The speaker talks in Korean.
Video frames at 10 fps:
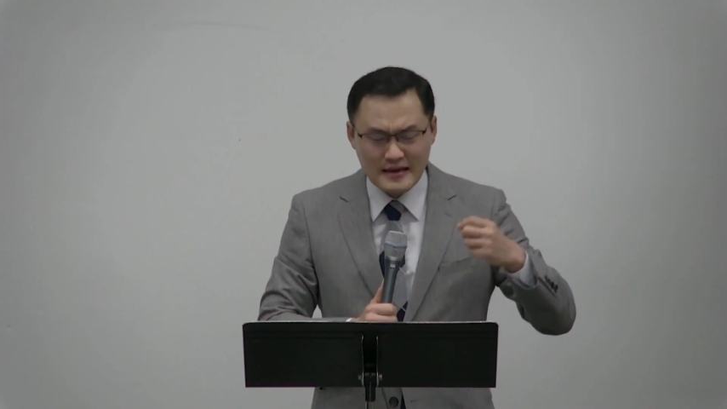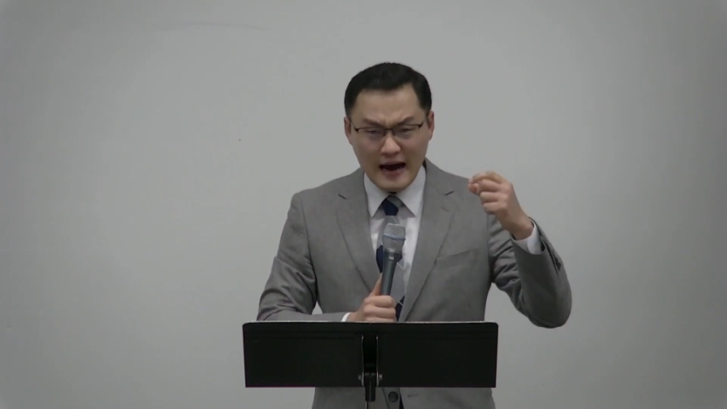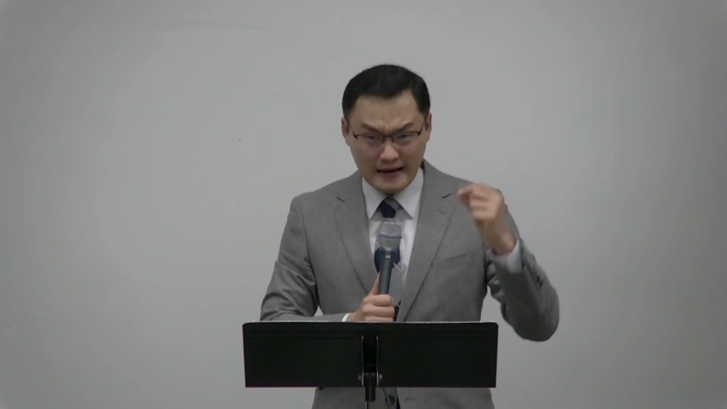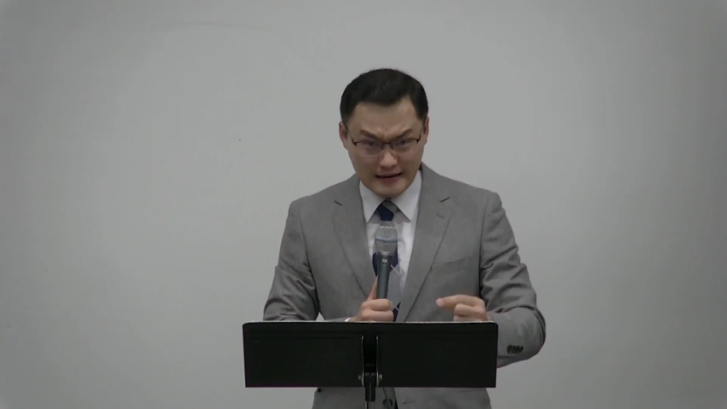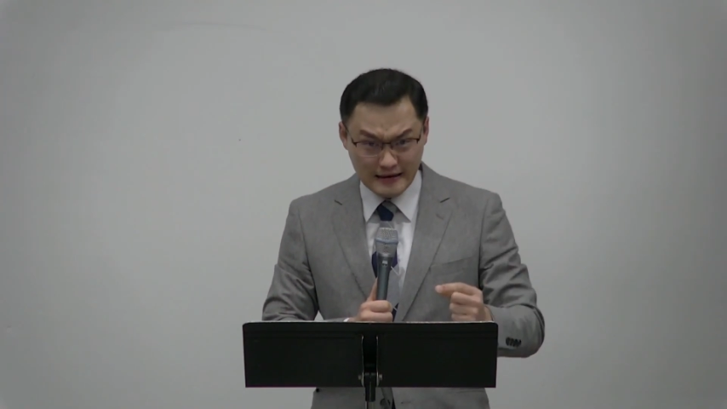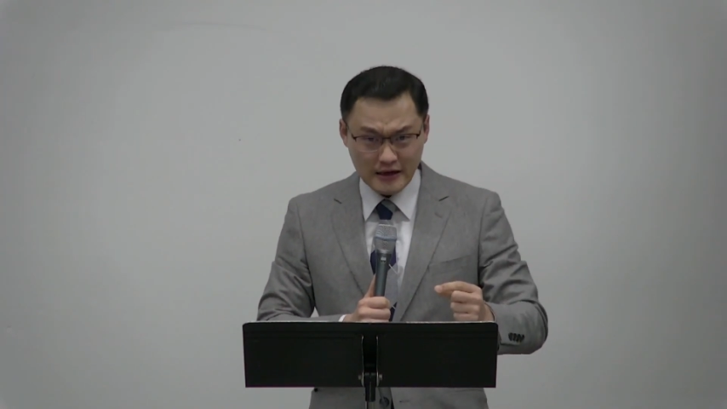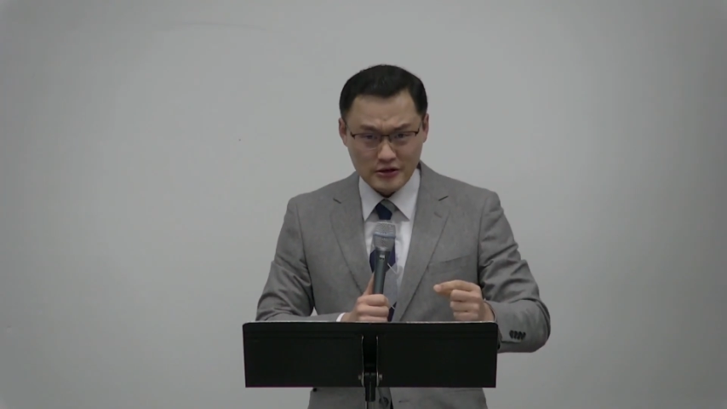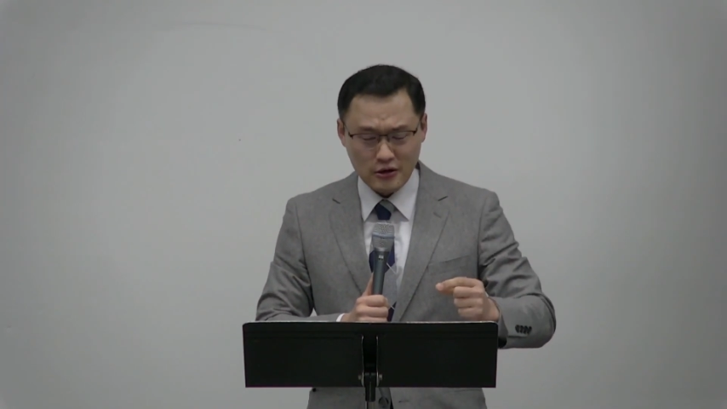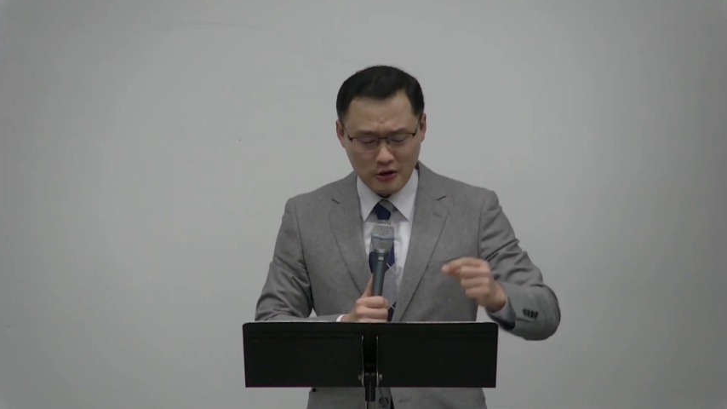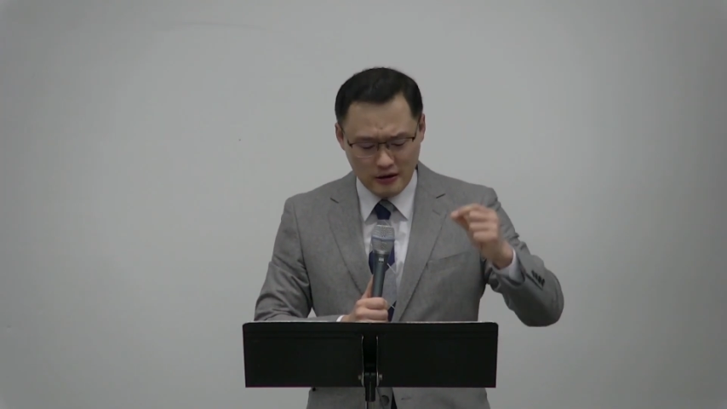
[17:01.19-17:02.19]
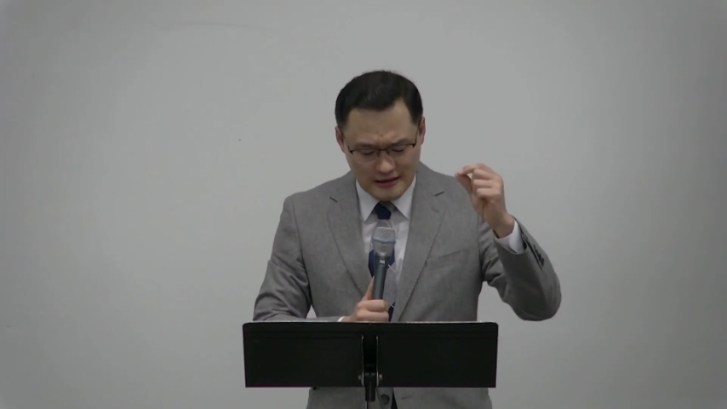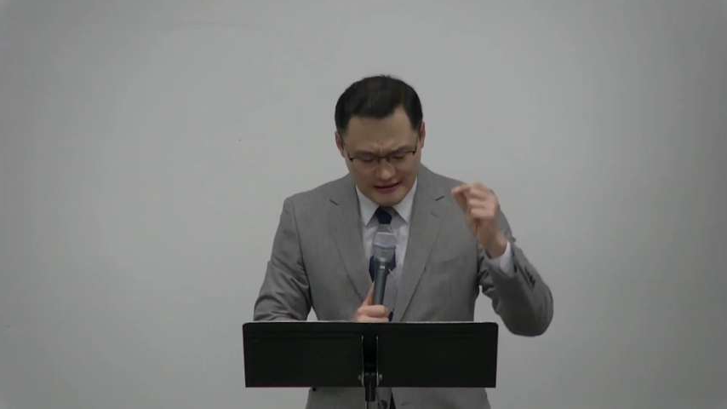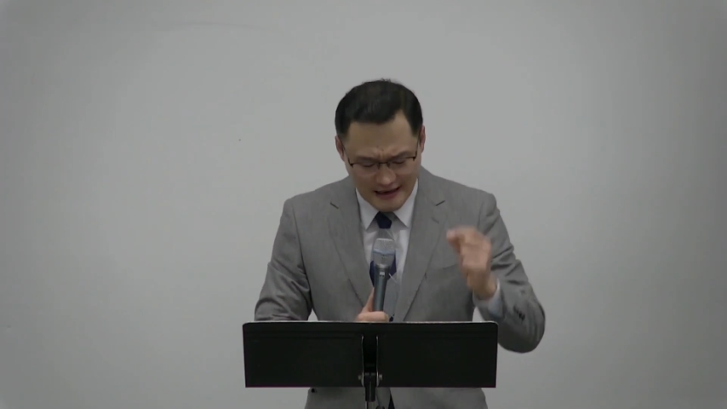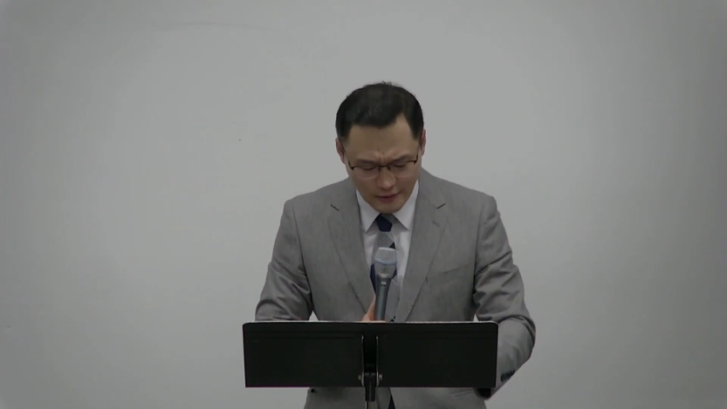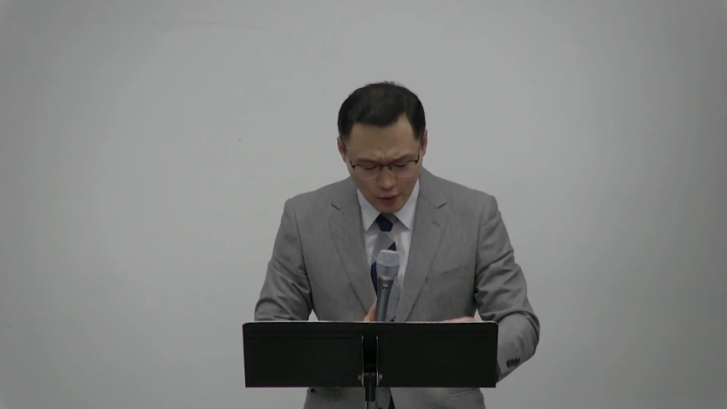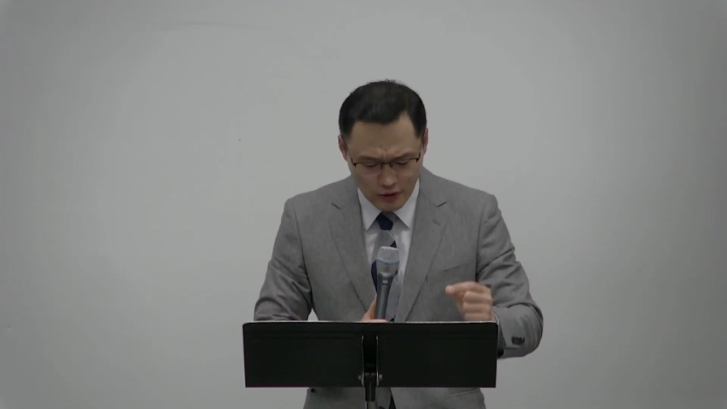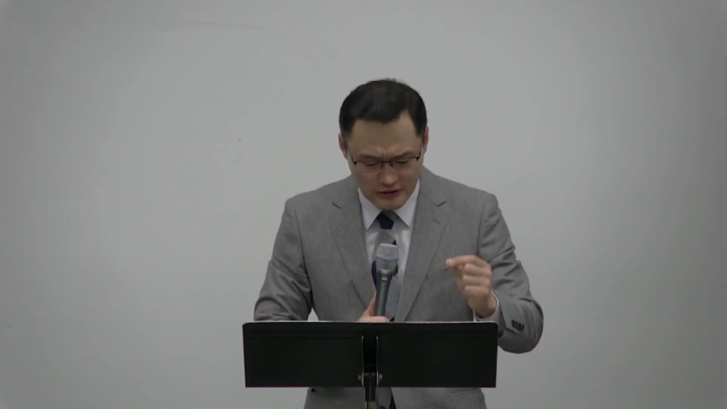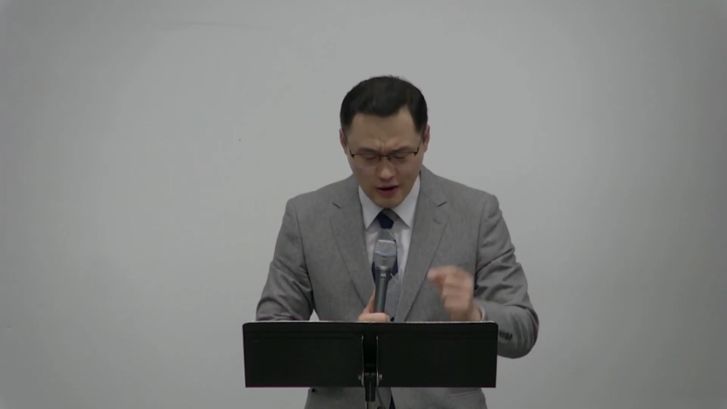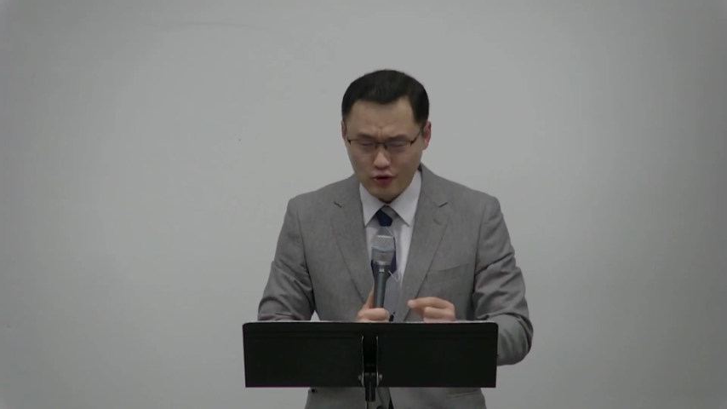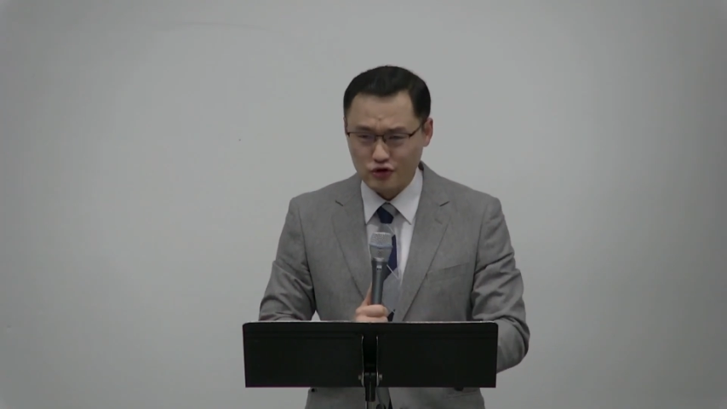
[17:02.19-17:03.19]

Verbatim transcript: 하나님께서 사도로 세워